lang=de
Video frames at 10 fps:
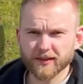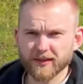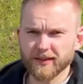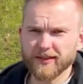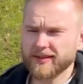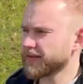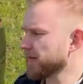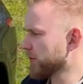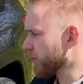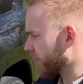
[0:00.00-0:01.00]
ist
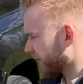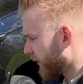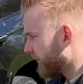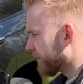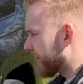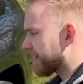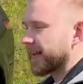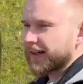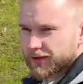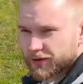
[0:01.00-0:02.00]
gute 5 Meter
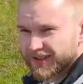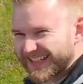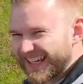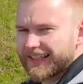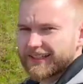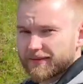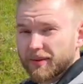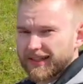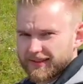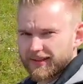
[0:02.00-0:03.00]
lang, also ist echt ein
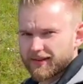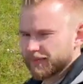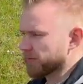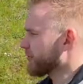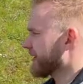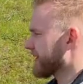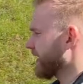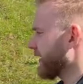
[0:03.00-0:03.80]
Brecher, muss man sagen.